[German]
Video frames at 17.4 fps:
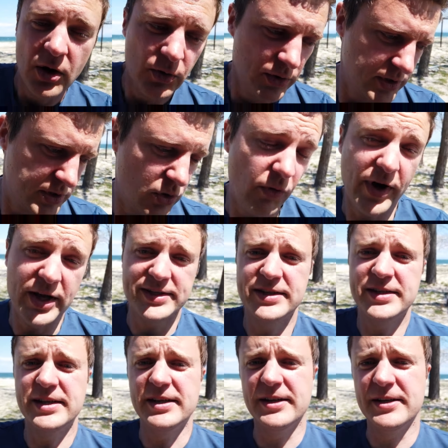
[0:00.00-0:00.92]
Und
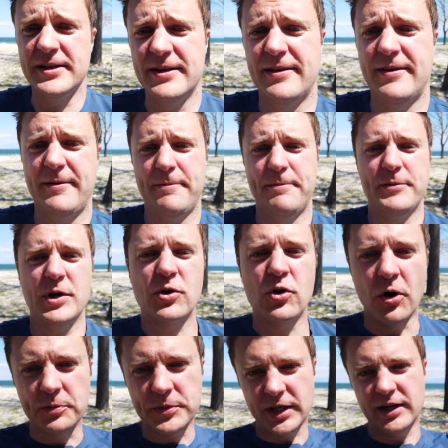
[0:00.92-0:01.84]
sowas hier
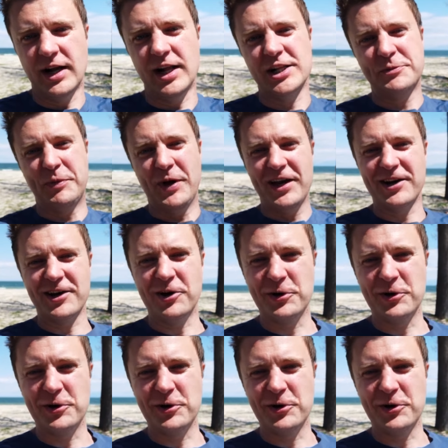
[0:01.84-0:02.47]
kommt dann halt bei